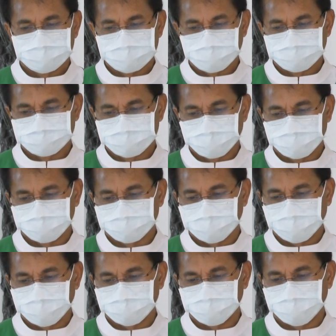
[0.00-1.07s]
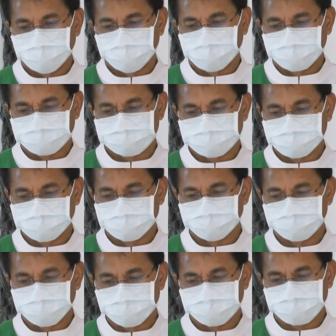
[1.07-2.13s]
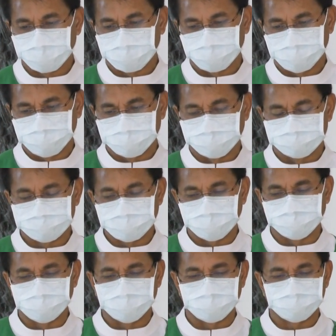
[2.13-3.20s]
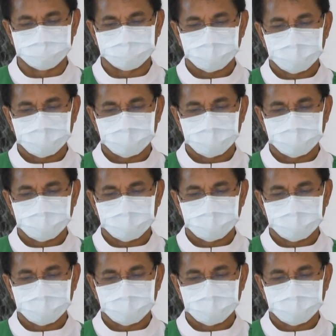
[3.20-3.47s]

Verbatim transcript: 兢兢业业，恒心遵守你的诫命。